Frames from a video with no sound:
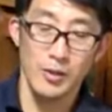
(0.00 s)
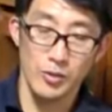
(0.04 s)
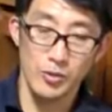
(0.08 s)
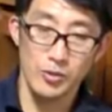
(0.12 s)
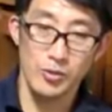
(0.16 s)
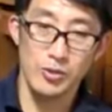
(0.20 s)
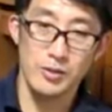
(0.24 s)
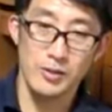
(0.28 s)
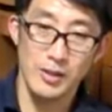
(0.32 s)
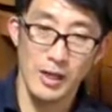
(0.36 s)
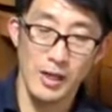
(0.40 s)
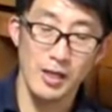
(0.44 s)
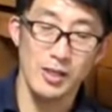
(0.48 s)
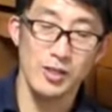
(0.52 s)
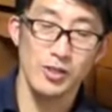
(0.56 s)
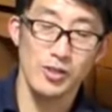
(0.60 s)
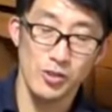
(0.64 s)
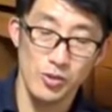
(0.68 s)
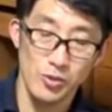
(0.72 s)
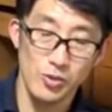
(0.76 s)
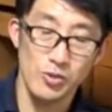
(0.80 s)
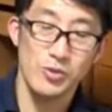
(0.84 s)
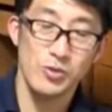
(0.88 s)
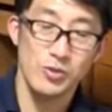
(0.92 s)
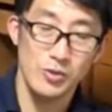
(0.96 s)
さらに
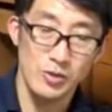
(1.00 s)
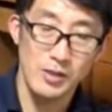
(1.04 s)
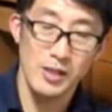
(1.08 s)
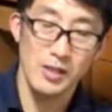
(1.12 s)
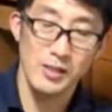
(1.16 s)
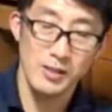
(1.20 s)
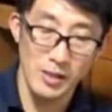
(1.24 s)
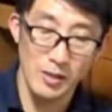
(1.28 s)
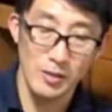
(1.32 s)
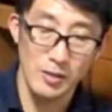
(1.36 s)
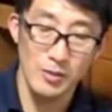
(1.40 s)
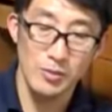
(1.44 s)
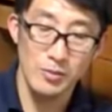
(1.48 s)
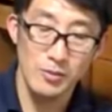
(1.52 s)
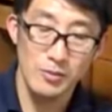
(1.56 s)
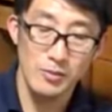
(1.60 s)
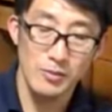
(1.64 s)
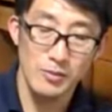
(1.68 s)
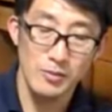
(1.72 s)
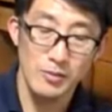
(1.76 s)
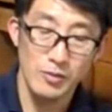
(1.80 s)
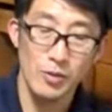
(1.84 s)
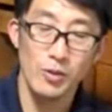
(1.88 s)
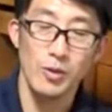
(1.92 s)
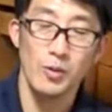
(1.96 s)
収縮させる
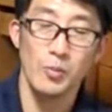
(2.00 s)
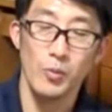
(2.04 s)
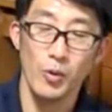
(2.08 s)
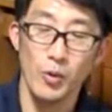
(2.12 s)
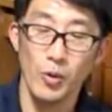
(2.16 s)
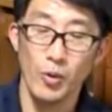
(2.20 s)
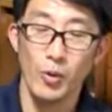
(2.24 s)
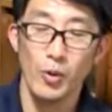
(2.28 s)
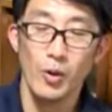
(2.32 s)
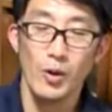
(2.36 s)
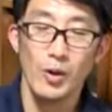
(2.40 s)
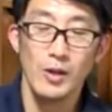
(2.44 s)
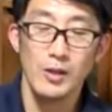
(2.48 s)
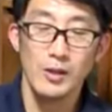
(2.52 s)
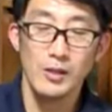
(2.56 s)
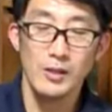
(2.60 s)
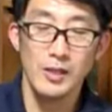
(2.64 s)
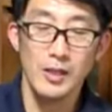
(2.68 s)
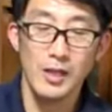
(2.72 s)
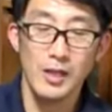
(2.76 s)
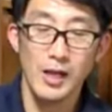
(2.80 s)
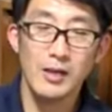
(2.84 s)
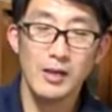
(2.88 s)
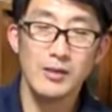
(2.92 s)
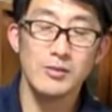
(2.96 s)
よりも、
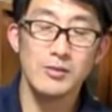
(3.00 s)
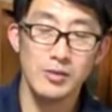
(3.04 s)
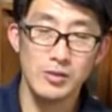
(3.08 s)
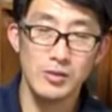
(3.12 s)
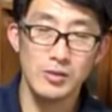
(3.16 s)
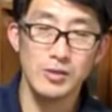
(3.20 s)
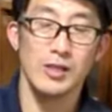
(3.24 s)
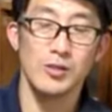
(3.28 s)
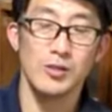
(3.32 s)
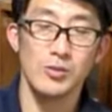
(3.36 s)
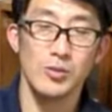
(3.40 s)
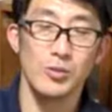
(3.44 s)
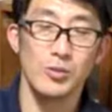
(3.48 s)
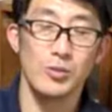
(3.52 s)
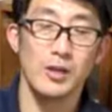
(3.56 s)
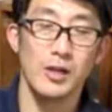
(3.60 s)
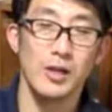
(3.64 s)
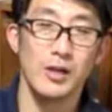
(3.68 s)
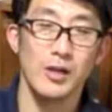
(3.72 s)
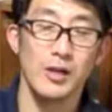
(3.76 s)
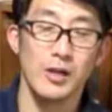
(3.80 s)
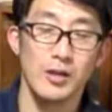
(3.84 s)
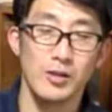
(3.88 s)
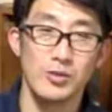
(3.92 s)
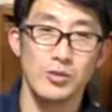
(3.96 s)
リラックスした状
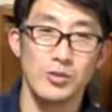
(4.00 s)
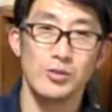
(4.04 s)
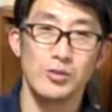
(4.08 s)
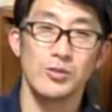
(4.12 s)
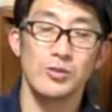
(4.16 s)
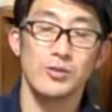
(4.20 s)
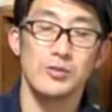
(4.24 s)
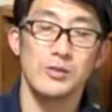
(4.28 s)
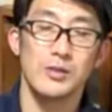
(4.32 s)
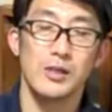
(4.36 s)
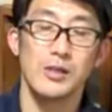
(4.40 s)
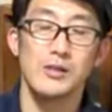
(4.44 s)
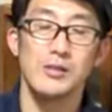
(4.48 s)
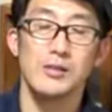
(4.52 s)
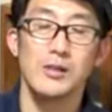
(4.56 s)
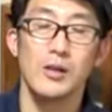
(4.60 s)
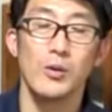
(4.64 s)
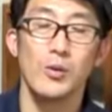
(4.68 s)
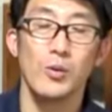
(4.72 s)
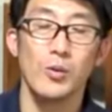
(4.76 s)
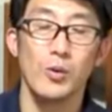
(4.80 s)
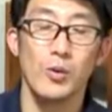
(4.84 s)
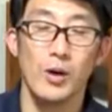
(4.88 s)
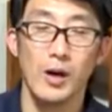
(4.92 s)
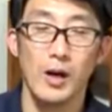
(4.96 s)
態から収縮させた
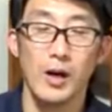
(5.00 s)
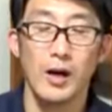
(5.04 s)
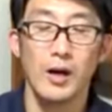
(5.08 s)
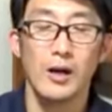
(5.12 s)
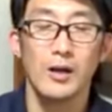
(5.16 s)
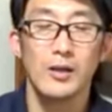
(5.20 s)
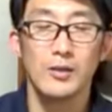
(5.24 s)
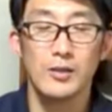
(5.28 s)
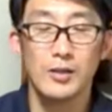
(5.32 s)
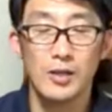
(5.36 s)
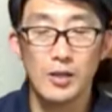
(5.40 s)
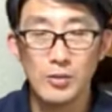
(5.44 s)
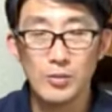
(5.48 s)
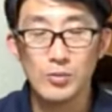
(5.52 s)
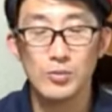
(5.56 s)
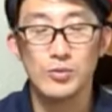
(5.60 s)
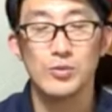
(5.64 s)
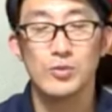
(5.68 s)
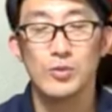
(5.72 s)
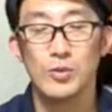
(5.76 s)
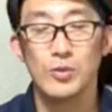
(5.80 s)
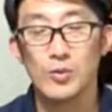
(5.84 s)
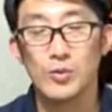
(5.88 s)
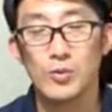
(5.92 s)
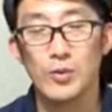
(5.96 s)
方が出る
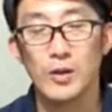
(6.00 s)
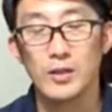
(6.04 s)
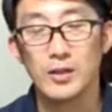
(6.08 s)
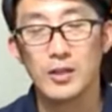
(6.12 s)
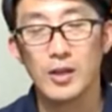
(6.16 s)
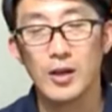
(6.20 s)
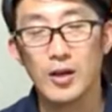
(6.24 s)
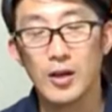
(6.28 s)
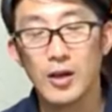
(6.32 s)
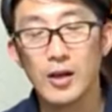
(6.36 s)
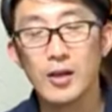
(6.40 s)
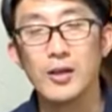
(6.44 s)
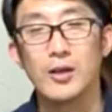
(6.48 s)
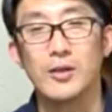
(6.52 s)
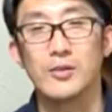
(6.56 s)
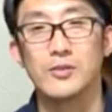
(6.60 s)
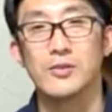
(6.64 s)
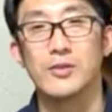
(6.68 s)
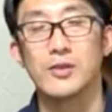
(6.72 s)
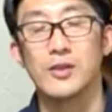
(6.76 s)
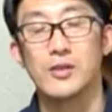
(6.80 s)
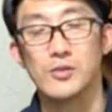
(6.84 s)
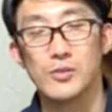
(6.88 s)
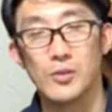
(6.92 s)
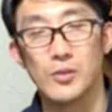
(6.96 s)
出力は高いは
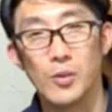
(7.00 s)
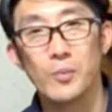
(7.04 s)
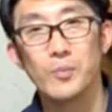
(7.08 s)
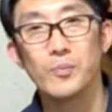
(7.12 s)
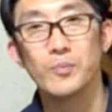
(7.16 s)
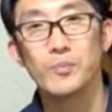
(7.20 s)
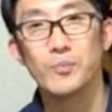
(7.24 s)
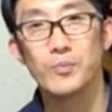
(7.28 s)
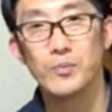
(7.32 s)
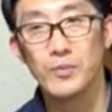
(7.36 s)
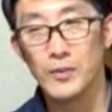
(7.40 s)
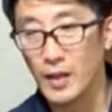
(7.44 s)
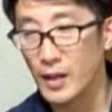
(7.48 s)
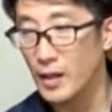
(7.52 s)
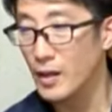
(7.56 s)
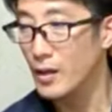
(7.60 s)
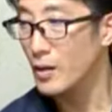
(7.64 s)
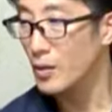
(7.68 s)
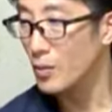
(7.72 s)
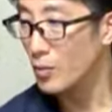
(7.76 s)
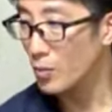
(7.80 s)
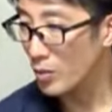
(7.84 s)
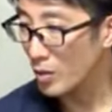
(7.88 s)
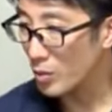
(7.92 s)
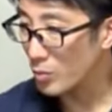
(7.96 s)
ずですよ、ね、
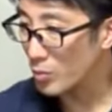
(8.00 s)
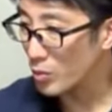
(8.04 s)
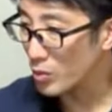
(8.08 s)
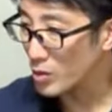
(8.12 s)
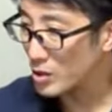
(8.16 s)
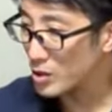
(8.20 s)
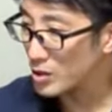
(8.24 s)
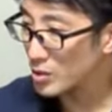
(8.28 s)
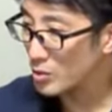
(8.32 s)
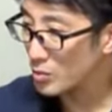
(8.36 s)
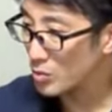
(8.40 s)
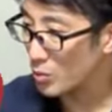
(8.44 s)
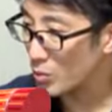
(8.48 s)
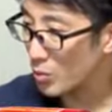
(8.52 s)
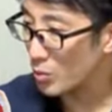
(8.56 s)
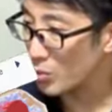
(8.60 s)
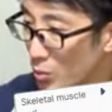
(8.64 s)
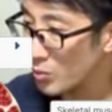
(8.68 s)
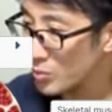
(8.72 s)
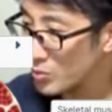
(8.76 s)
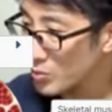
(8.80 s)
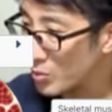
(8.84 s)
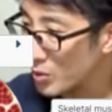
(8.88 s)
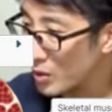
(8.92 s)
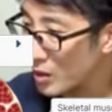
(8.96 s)
これはもう筋肉の
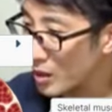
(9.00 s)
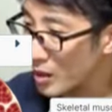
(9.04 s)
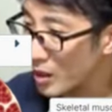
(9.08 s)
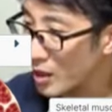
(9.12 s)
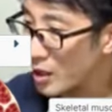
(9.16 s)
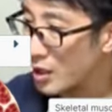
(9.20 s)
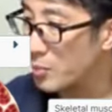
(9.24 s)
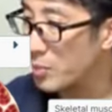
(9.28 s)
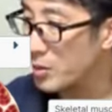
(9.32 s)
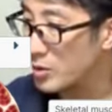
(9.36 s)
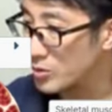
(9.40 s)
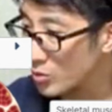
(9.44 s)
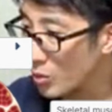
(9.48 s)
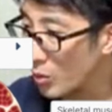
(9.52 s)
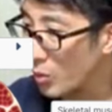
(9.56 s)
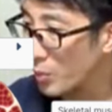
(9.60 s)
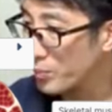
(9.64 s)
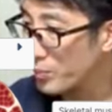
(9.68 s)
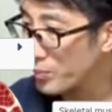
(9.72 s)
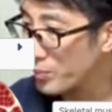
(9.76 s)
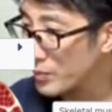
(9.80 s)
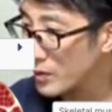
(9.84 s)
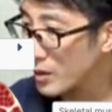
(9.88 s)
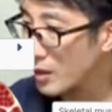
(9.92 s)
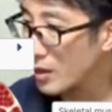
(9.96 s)
構造を考えればそう。
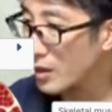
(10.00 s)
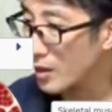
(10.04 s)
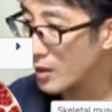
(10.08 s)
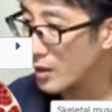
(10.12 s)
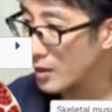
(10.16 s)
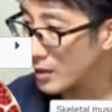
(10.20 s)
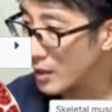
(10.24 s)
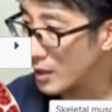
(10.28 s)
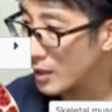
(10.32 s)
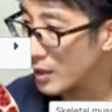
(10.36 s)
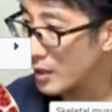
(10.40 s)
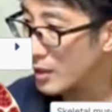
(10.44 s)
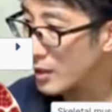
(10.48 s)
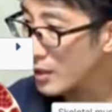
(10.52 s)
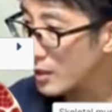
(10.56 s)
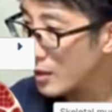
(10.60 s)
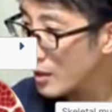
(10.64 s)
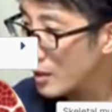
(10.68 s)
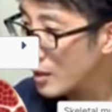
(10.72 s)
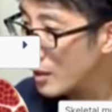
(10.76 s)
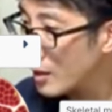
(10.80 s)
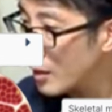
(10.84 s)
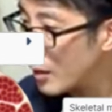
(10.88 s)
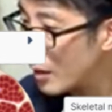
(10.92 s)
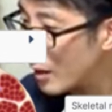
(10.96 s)
だからね、
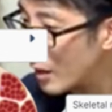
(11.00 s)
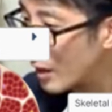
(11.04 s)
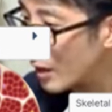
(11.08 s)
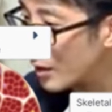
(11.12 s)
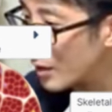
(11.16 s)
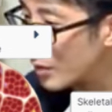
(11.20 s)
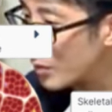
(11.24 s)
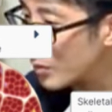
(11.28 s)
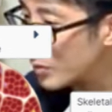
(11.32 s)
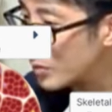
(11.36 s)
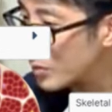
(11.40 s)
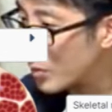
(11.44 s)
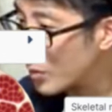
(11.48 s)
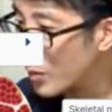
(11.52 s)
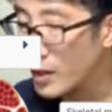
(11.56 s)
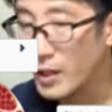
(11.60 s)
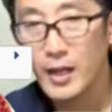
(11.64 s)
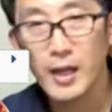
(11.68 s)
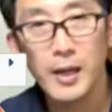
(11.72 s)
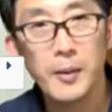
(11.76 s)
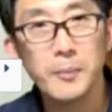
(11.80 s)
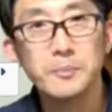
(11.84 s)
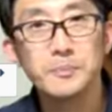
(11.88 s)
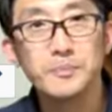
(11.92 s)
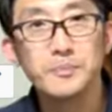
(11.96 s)
そこら
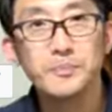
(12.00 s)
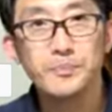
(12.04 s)
辺、